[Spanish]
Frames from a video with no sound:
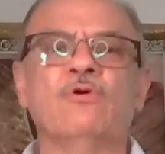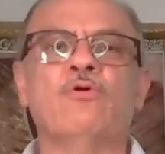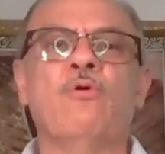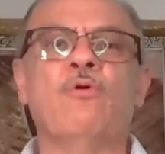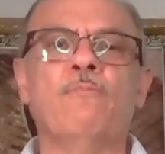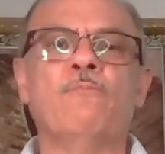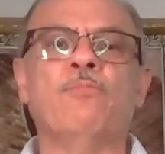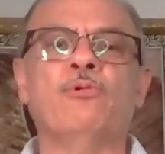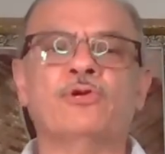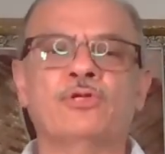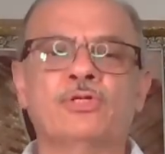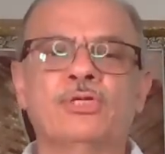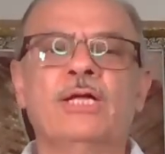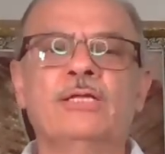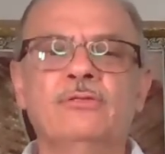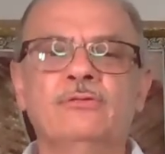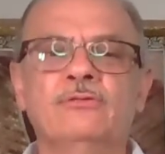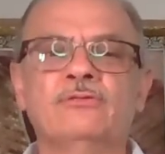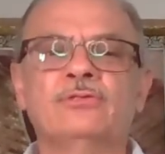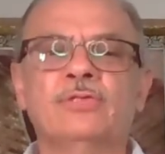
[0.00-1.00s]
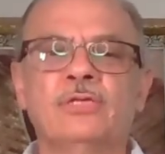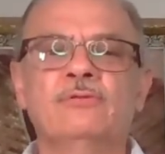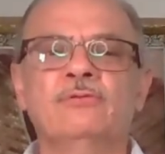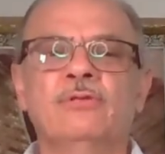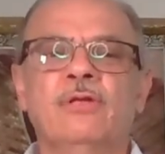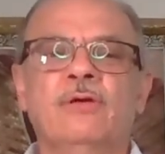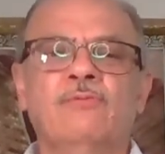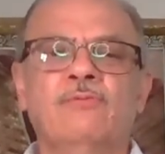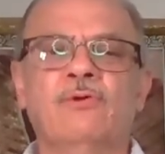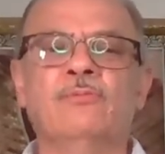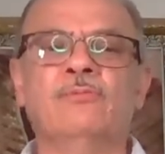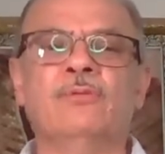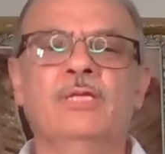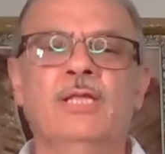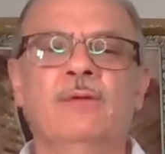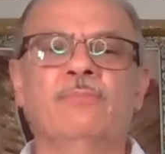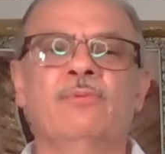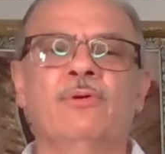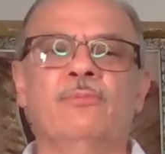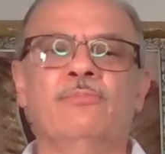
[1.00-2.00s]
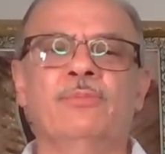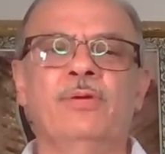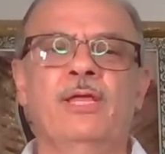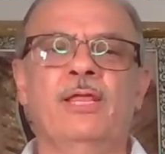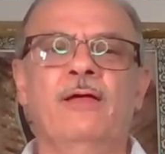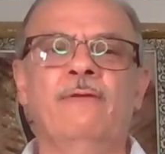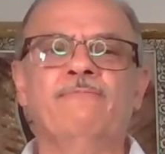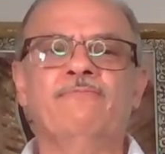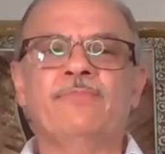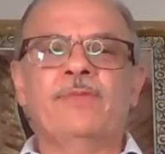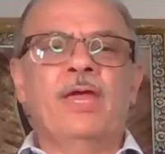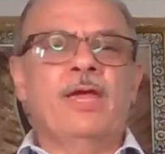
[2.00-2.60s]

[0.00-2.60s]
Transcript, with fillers: o comportándose de una forma inapropiada,